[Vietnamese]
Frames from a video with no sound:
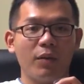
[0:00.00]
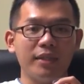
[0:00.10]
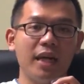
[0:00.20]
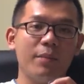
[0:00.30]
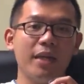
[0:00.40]

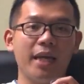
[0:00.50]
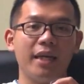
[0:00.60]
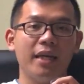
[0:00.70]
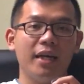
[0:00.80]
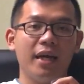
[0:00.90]
Ngoài ra ở bên
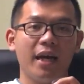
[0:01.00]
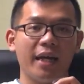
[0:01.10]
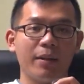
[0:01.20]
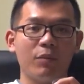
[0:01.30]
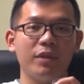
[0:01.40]
này
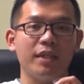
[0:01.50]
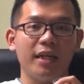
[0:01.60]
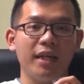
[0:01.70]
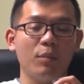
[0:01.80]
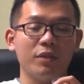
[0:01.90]
anh em có thể
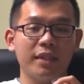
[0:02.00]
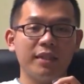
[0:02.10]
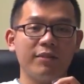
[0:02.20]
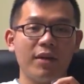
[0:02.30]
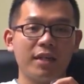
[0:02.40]
thấy là một
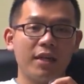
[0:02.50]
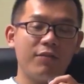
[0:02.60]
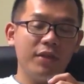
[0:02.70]
danh sách phát các